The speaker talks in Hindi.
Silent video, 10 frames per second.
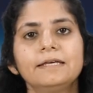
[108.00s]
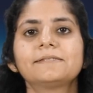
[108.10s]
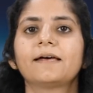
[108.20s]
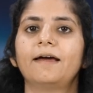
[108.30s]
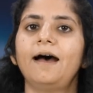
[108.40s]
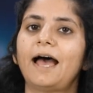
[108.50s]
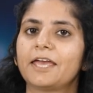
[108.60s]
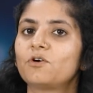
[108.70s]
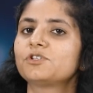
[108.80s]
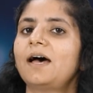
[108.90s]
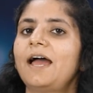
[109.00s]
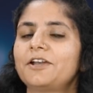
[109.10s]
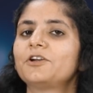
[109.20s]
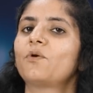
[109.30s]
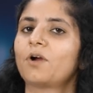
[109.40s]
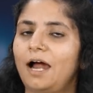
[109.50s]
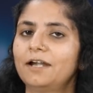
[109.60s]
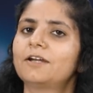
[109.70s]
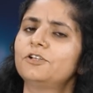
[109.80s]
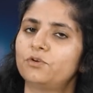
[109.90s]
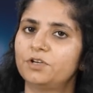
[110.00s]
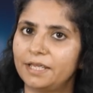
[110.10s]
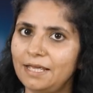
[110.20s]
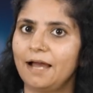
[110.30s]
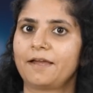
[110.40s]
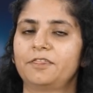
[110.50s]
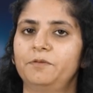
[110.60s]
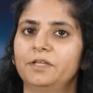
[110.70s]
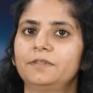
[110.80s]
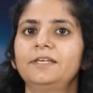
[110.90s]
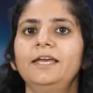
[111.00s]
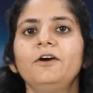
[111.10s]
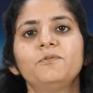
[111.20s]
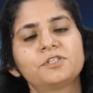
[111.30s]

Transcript: इस तरह आइकोसाहेड्रन को काटकर जो नई आकृति बनती है